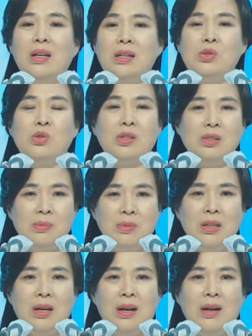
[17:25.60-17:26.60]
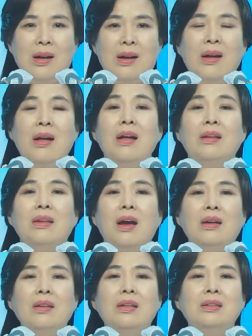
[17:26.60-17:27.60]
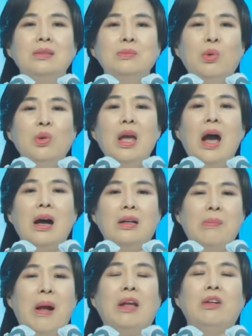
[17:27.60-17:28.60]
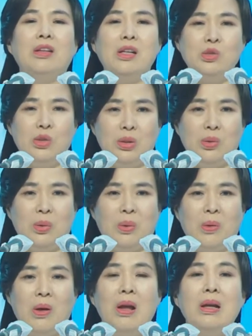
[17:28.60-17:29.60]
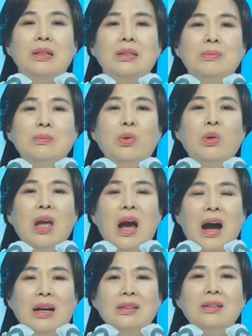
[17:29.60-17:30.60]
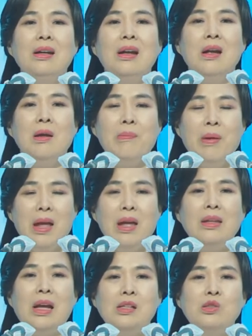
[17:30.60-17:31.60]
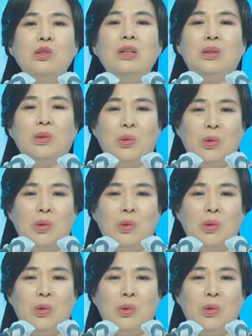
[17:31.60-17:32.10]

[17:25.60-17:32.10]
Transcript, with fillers: 父神就从上头赐给他感动，让他能够发现根本的恶，